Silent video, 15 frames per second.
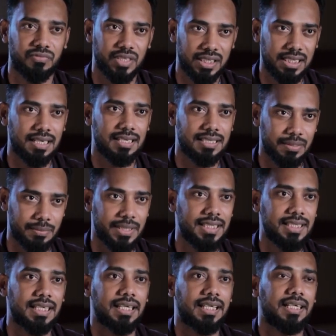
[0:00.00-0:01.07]
فترة
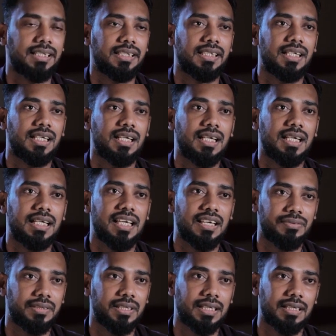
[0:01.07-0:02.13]
زمنية يعني
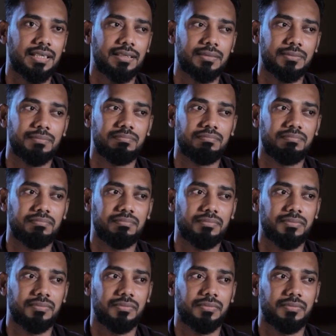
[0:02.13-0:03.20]
كيف إن
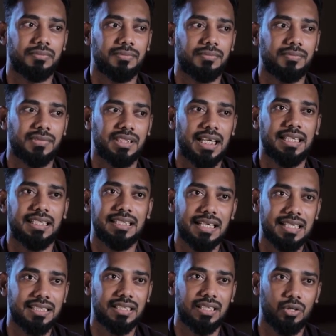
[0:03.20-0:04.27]
يعني
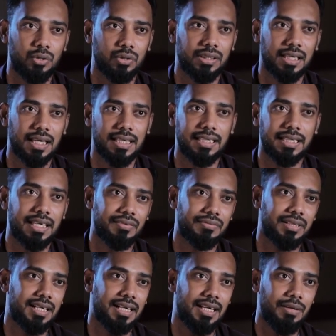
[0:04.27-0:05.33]
درست الخطة هذه كيف
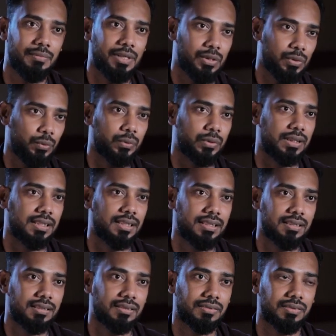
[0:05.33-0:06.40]
إن أنا أعمل العود
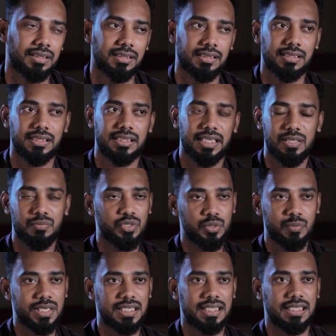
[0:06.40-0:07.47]
فشيء مش
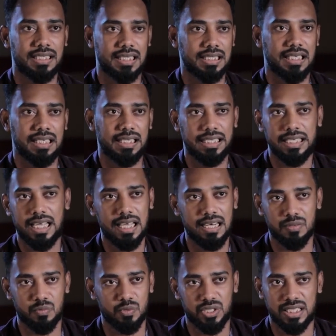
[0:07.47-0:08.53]
بسيط اصلا هي
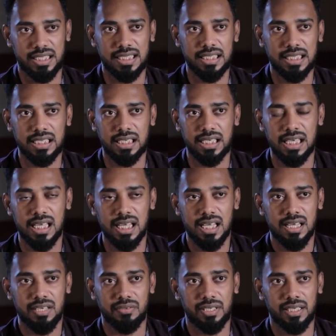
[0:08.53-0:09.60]
آلة موسيقية
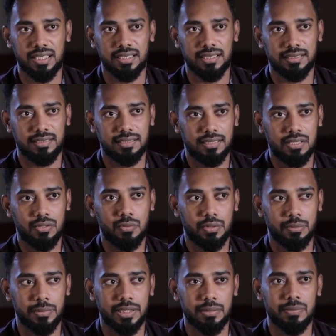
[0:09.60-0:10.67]

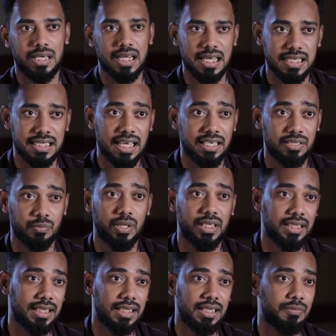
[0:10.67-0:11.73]
فتتكون من مقاسات
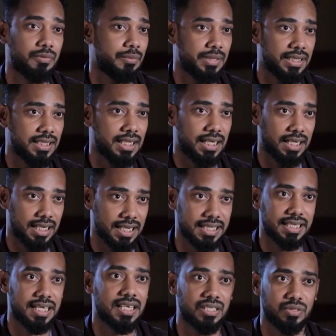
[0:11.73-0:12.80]
معينة مبنية على
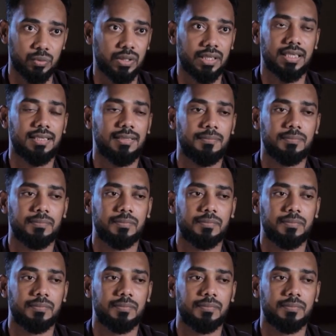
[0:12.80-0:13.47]
اساس وكذا